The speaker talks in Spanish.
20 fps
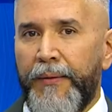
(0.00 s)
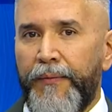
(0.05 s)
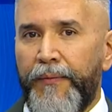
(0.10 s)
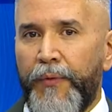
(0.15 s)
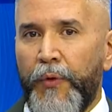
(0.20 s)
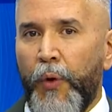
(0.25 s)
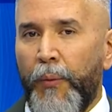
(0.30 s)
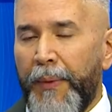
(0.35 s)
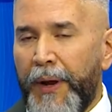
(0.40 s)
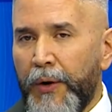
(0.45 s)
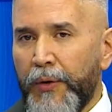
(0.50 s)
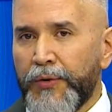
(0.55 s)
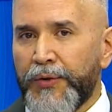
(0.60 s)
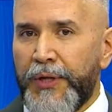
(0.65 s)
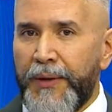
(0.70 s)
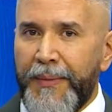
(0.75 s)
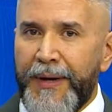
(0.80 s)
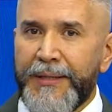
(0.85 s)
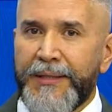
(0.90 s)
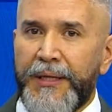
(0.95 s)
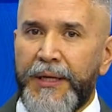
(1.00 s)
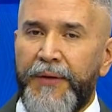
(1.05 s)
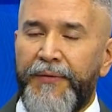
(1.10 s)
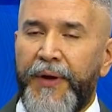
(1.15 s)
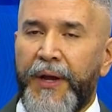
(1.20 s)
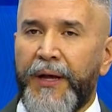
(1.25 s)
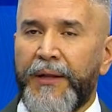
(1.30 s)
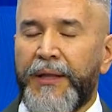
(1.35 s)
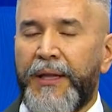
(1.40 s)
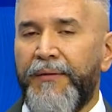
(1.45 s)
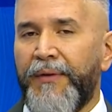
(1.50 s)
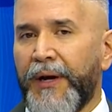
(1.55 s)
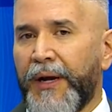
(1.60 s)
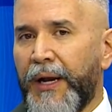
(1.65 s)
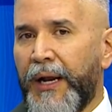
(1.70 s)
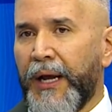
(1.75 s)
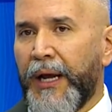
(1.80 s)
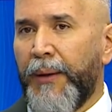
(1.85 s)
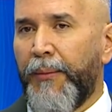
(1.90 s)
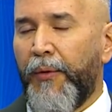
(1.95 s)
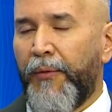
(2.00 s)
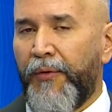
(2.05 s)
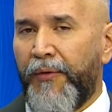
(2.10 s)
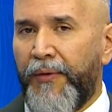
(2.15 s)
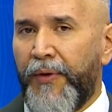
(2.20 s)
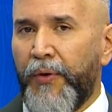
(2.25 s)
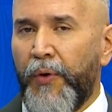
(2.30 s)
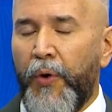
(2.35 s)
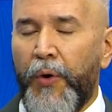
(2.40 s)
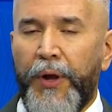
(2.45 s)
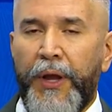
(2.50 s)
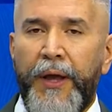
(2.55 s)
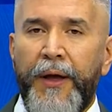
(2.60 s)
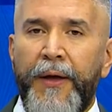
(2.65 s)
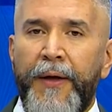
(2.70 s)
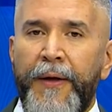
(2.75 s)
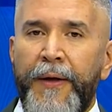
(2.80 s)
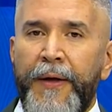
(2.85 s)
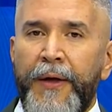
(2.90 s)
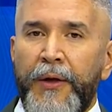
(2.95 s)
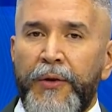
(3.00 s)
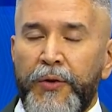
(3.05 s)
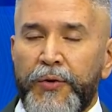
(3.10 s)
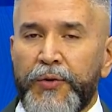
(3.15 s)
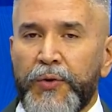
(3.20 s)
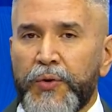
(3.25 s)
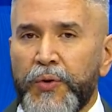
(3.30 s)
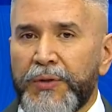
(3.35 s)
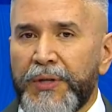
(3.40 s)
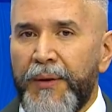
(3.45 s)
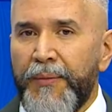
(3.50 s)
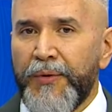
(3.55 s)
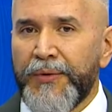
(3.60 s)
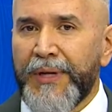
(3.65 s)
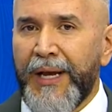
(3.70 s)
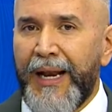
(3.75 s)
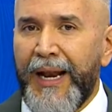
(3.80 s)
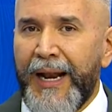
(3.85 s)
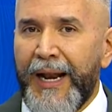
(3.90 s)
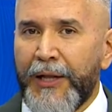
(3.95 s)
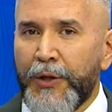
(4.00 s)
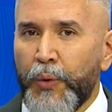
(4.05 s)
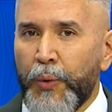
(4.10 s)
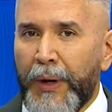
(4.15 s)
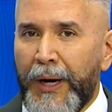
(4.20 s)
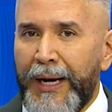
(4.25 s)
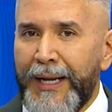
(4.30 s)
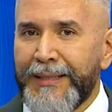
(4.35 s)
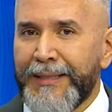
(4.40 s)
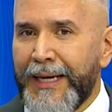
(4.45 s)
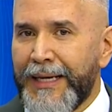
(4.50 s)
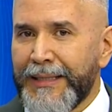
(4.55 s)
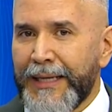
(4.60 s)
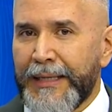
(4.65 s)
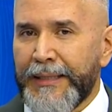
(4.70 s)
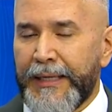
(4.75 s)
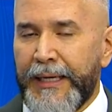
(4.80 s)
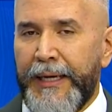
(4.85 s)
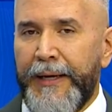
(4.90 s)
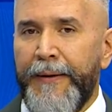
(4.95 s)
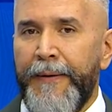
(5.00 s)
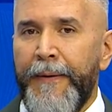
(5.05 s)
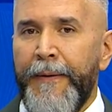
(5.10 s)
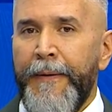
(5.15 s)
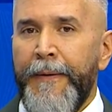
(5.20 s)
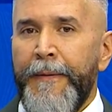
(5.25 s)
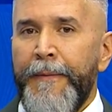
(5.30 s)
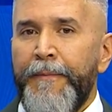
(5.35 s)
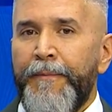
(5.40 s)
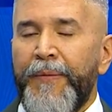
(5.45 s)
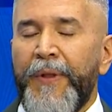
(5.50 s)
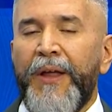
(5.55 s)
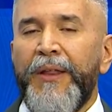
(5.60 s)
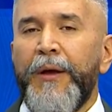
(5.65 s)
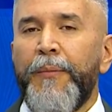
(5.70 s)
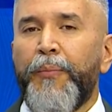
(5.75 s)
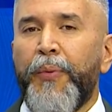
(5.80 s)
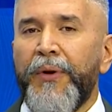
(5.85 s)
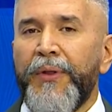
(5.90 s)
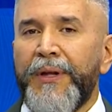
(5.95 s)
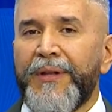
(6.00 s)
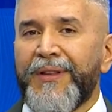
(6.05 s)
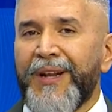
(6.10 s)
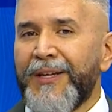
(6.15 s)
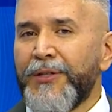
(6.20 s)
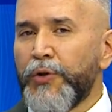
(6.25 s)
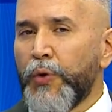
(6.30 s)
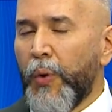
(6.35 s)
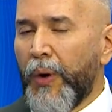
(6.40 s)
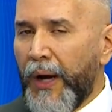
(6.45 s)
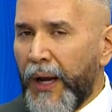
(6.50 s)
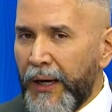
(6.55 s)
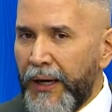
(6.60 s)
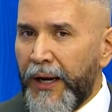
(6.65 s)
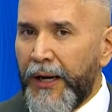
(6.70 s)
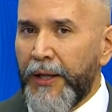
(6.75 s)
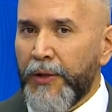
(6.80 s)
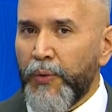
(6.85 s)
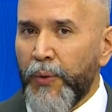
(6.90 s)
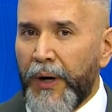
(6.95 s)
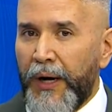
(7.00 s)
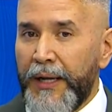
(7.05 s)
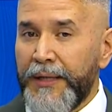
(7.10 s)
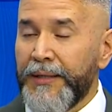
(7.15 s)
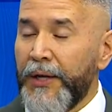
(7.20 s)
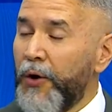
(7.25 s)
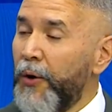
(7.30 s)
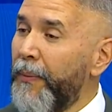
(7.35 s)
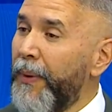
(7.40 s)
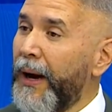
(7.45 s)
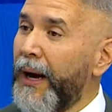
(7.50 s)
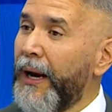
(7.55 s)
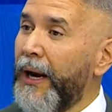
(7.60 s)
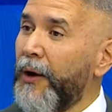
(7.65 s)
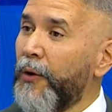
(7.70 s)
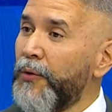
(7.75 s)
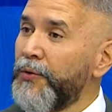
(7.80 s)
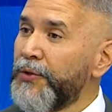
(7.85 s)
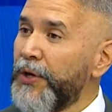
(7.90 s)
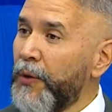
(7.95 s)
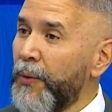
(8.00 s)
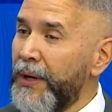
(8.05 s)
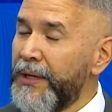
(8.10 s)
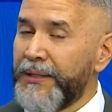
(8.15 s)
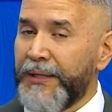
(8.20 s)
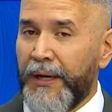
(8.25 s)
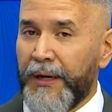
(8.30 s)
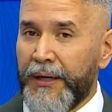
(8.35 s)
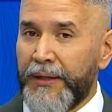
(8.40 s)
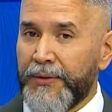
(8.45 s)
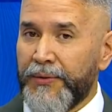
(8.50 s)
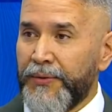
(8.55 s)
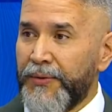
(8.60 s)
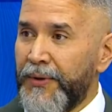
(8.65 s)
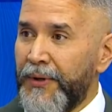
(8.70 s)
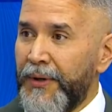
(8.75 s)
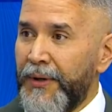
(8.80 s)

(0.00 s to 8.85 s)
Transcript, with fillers: no menos ni más significativa que la que hemos vivido hoy. Nosotros sabemos que la naturaleza es así. Nadie puede trastocar la naturaleza y no pagar la consecuencia, Ernesto.